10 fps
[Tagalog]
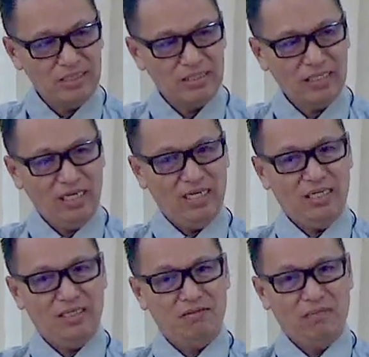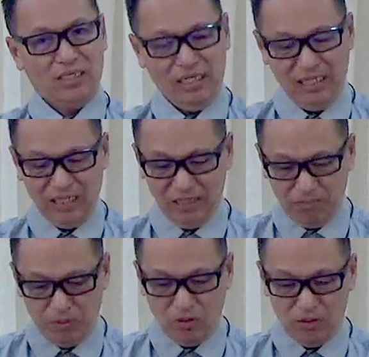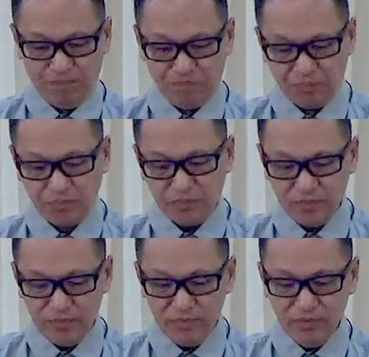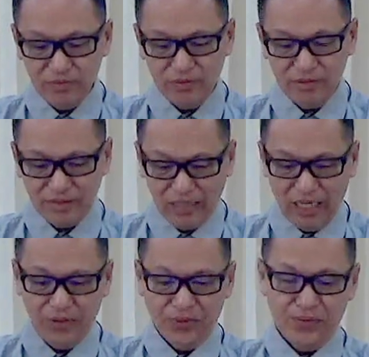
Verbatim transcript: Kaya mag-ingat po tayo.